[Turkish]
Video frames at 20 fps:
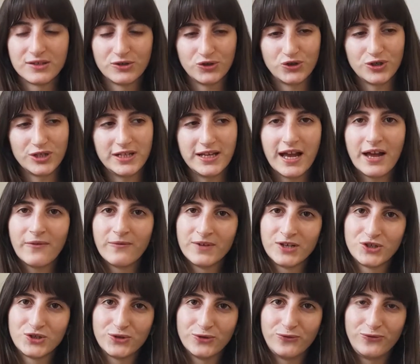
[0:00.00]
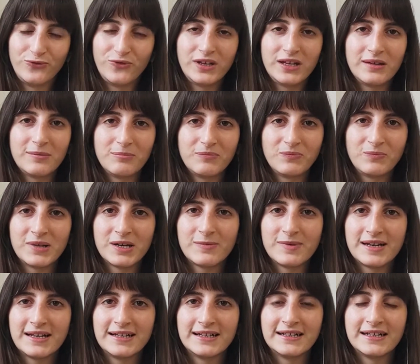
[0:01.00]
Julian ve Sophie
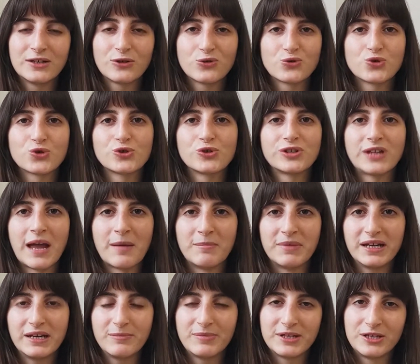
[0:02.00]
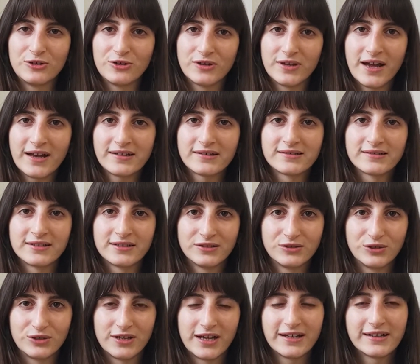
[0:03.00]
birbirlerini küçüklükten beri biliyorlar,
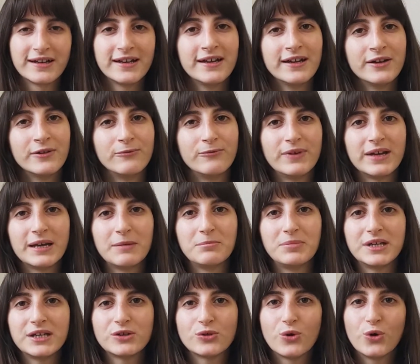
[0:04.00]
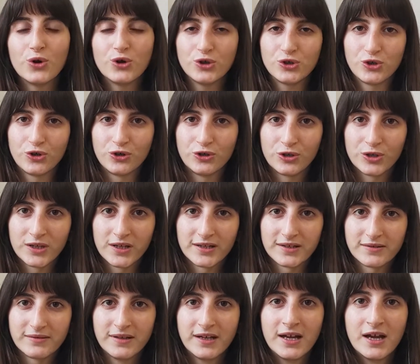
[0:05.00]
tanıyorlar ve bir oyun
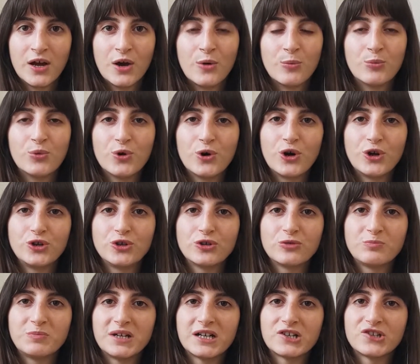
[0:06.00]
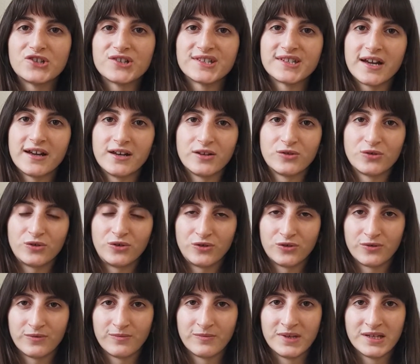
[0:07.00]
oynuyorlar. Bu oyun bir cesaret
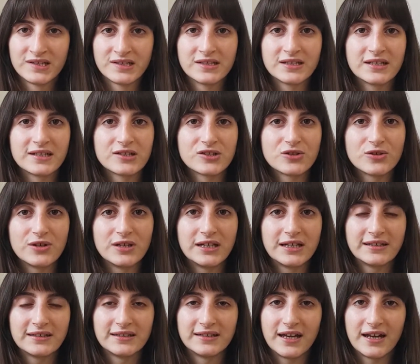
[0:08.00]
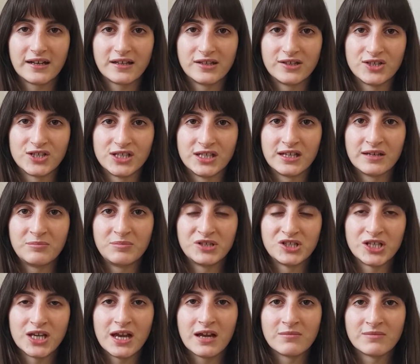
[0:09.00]
oyunu. Sırası olan diğer kişiye bir
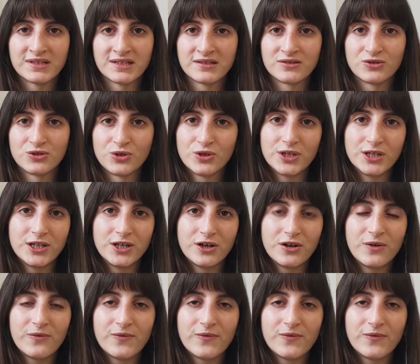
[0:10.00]
şey yapmasını söylüyor